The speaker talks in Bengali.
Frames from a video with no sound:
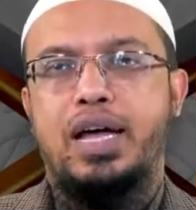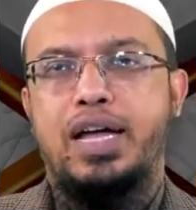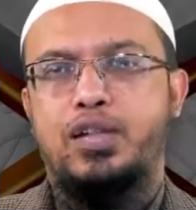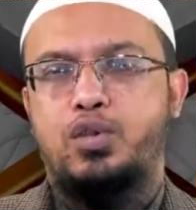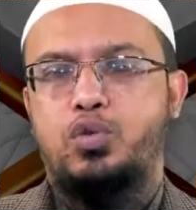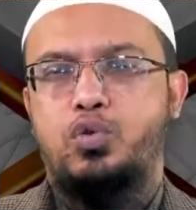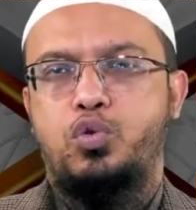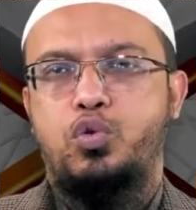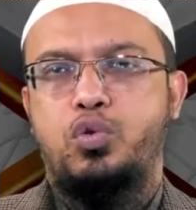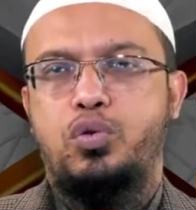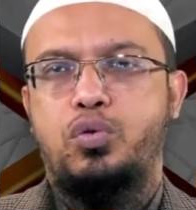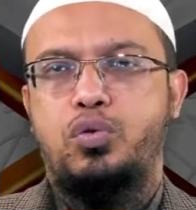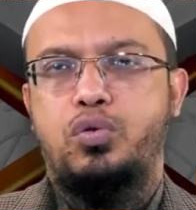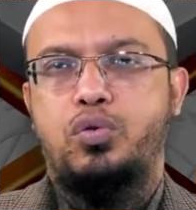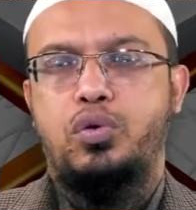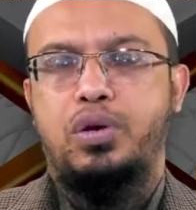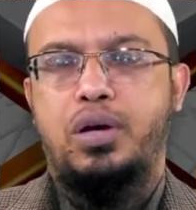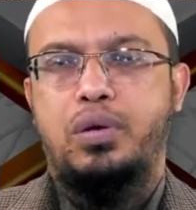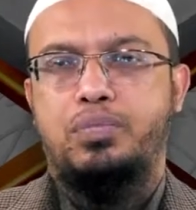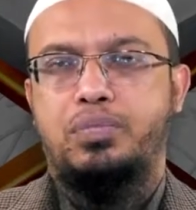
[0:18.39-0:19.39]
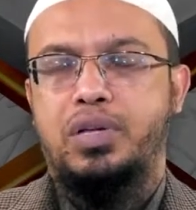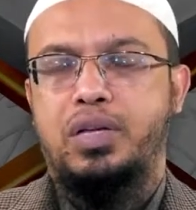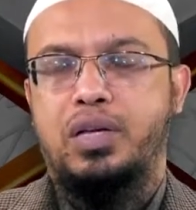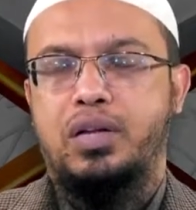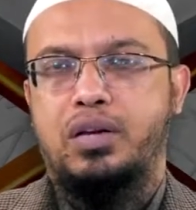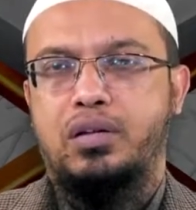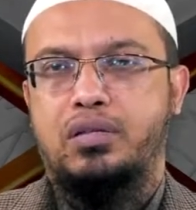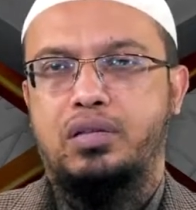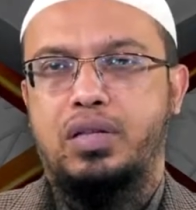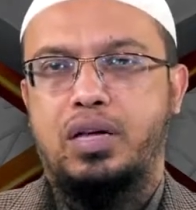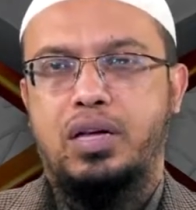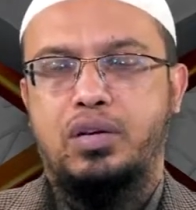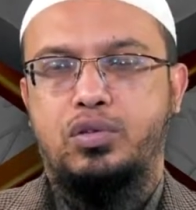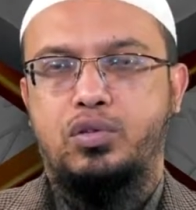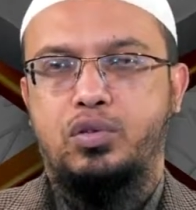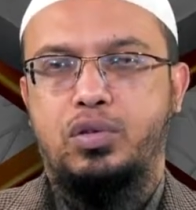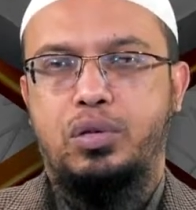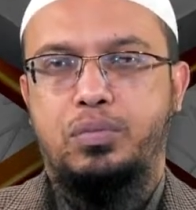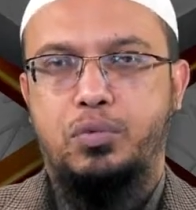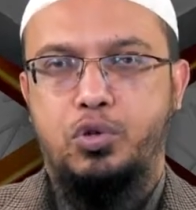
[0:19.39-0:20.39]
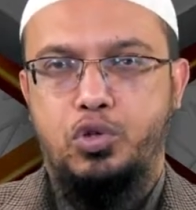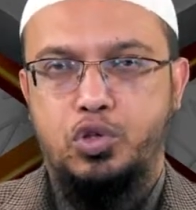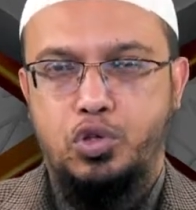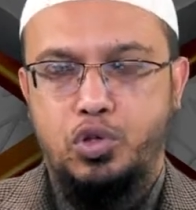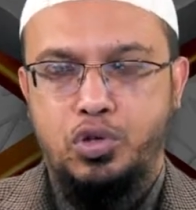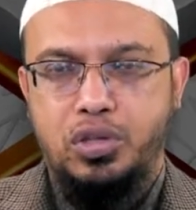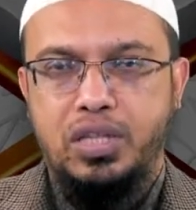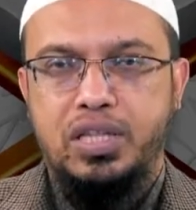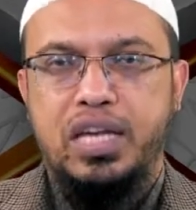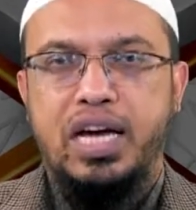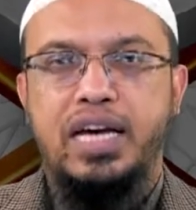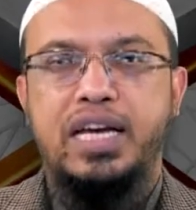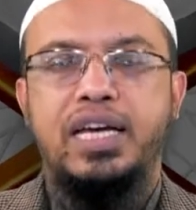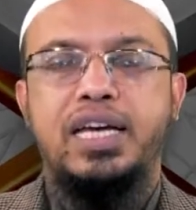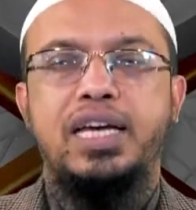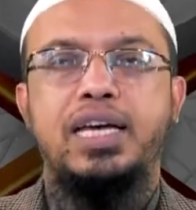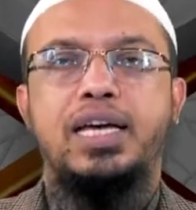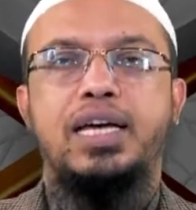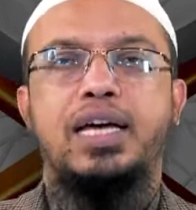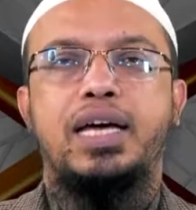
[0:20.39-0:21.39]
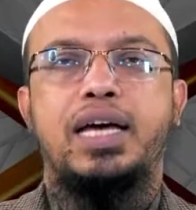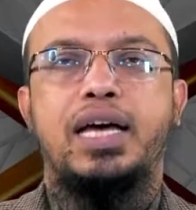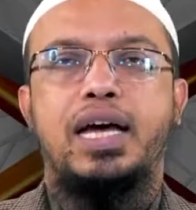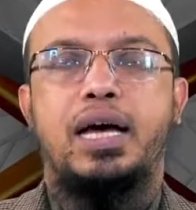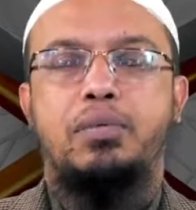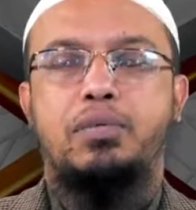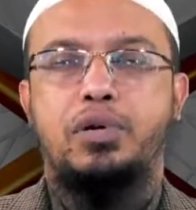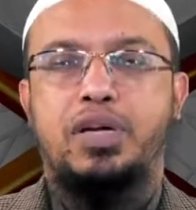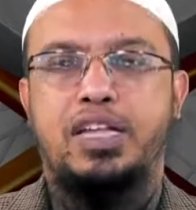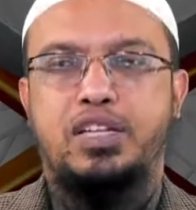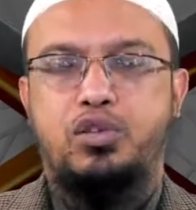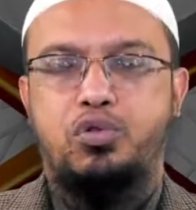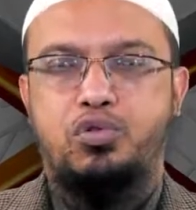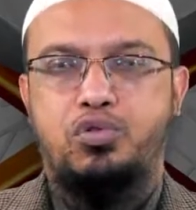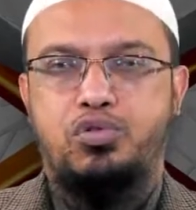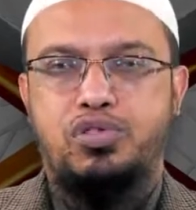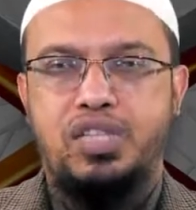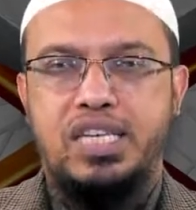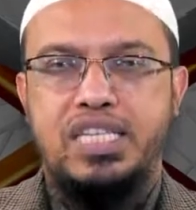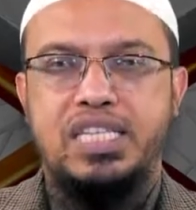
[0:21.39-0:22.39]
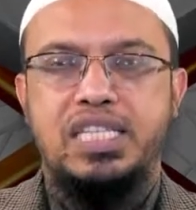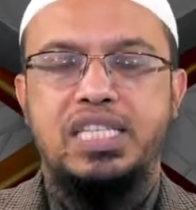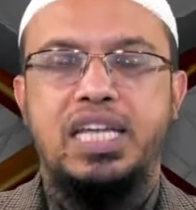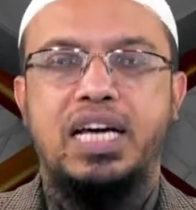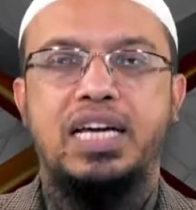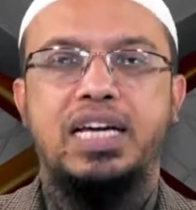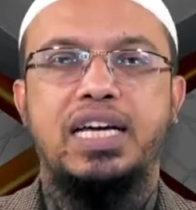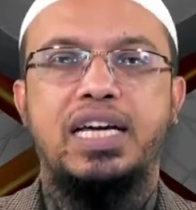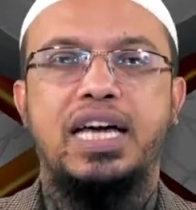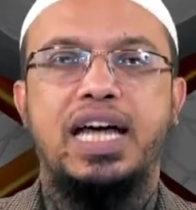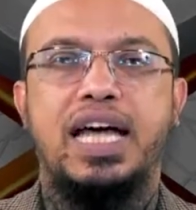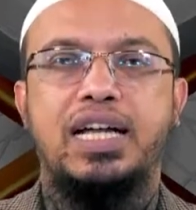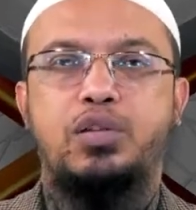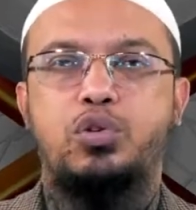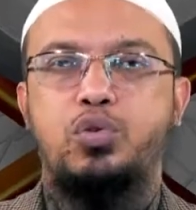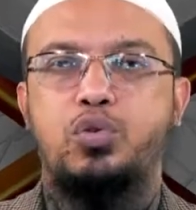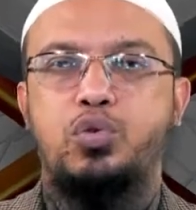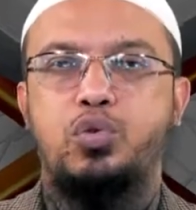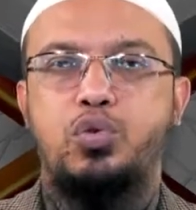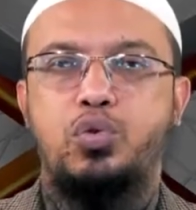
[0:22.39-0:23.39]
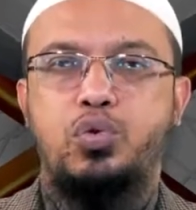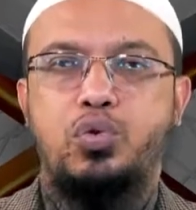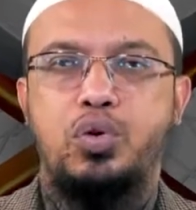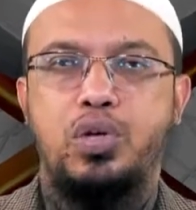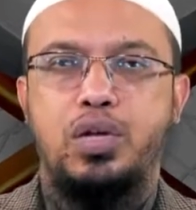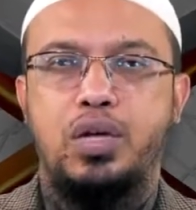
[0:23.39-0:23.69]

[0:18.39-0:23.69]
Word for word: এতটুকু আপনার তার যদি বোধশক্তি থাকে এবং এতটুকু সেন্স থাকে এতটুকু